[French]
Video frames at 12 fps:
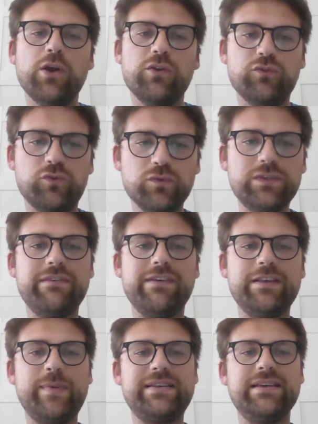Du coup, ce qui
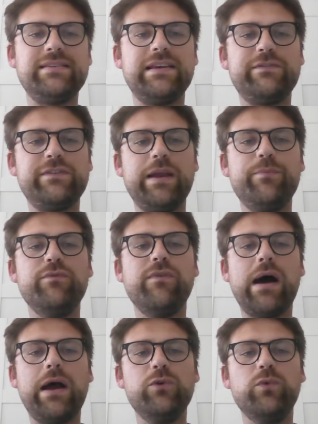va se passer, c'est que vous allez
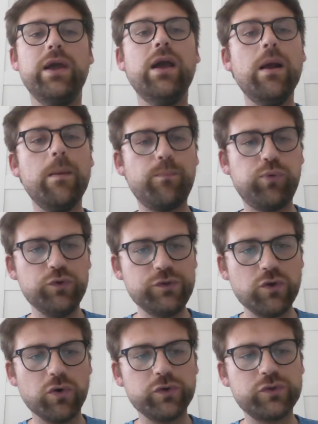pouvoir allouer plus
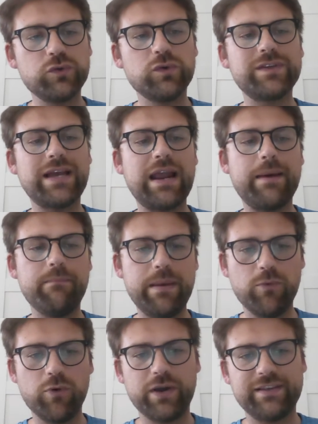de ressources à la
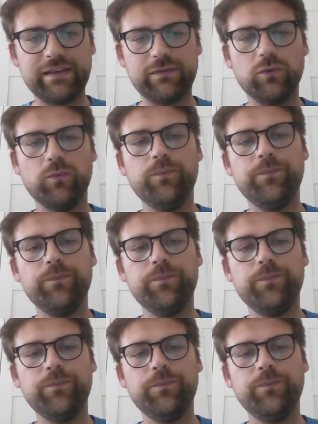mémorisation.